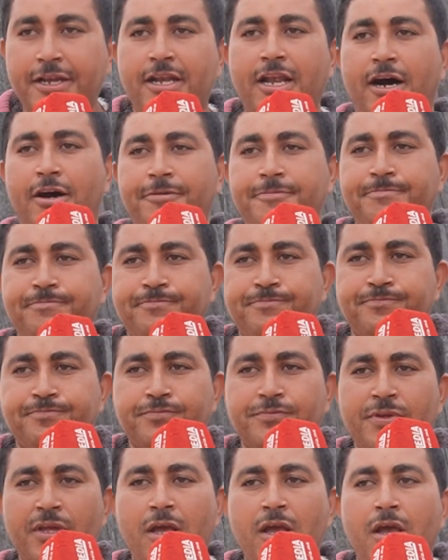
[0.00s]
من
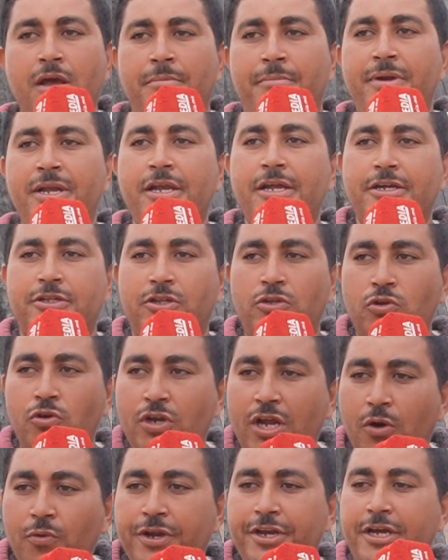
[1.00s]
ملي حد
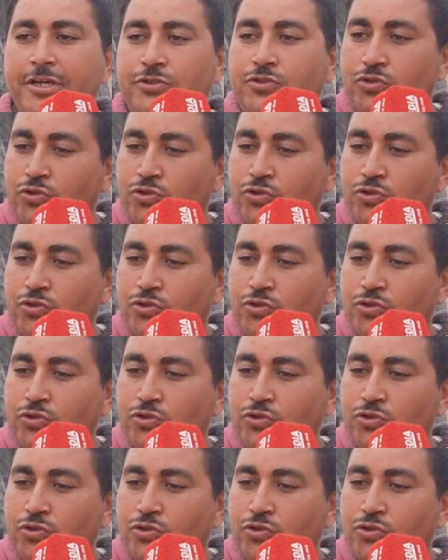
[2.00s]
نلوله وين واحد